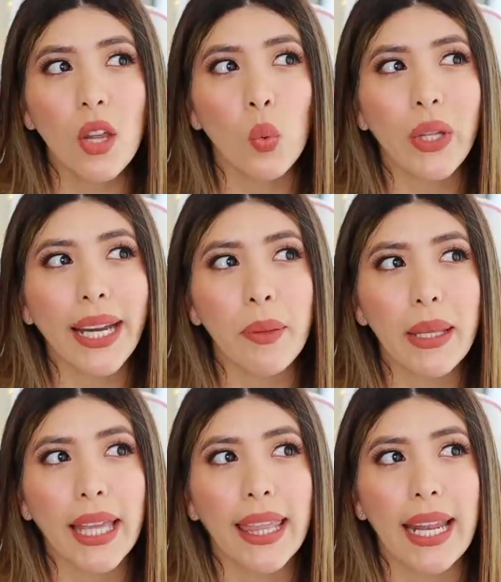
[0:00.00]
una
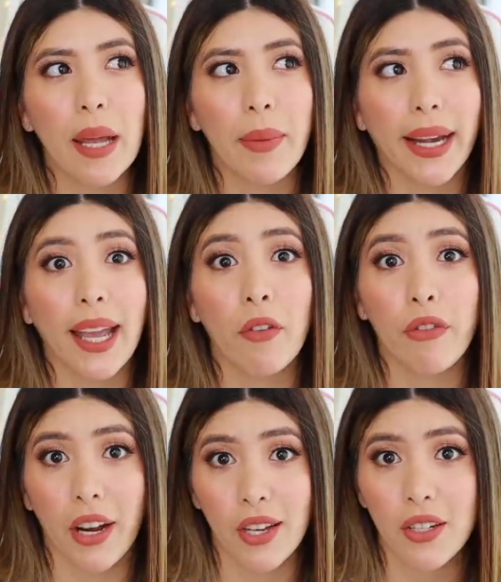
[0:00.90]
cremita de la marca
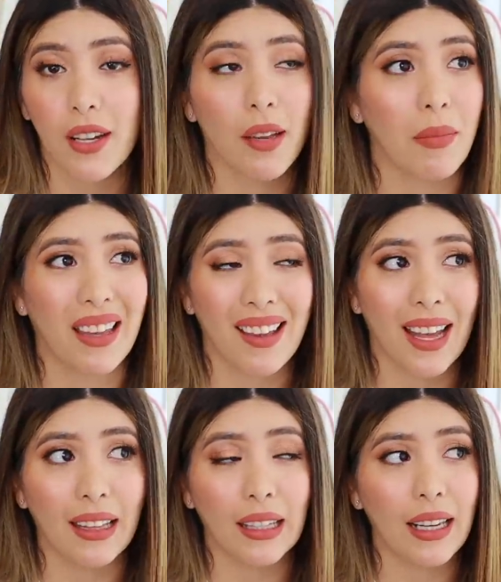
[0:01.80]
Fresh, que me
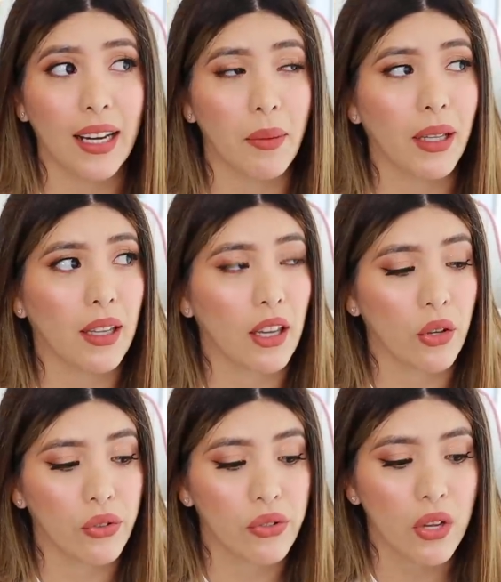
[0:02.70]
encantan las cremas de
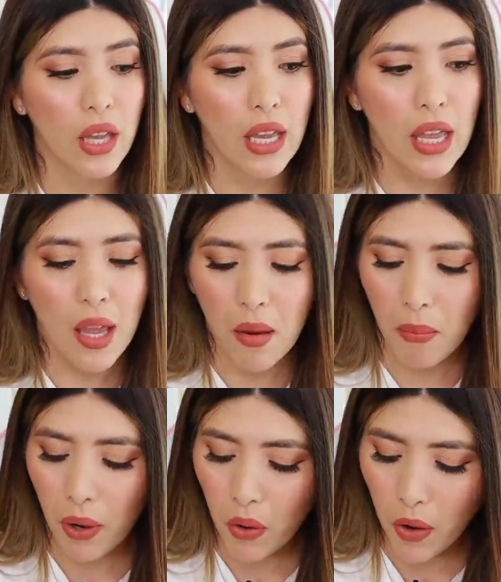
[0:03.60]
ellos,
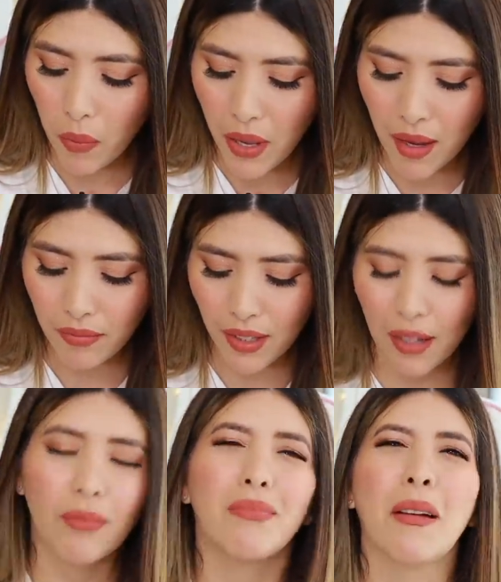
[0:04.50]
pero luego vi,
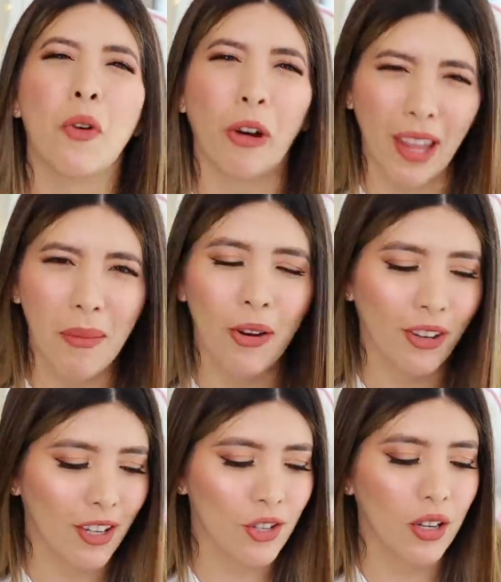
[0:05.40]
que acordé,
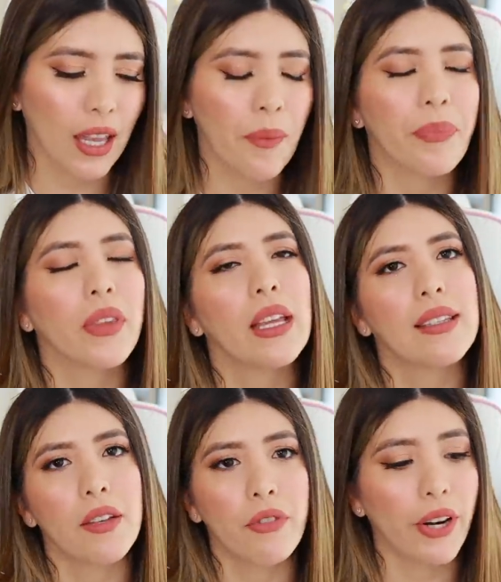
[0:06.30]
mejor dicho, que
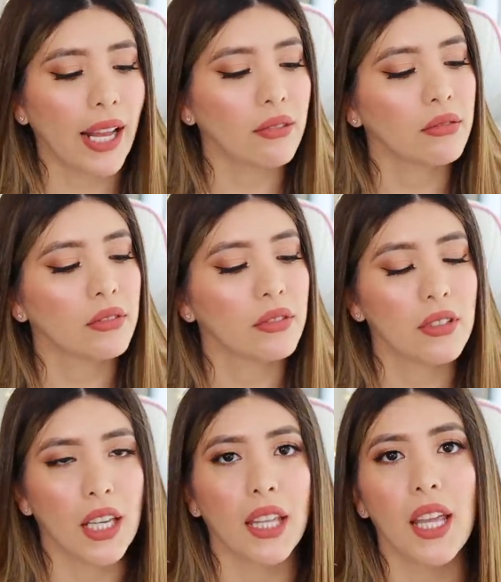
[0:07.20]
Sephora
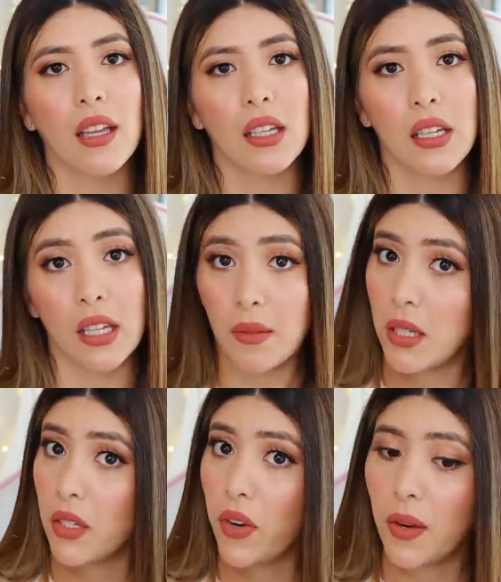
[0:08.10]
tiene
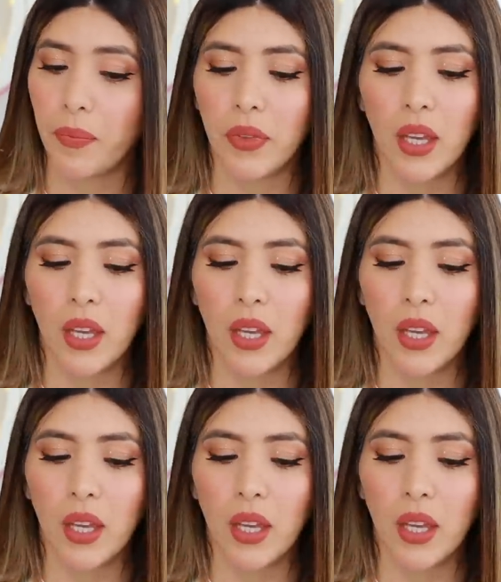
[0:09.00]
Innisfree.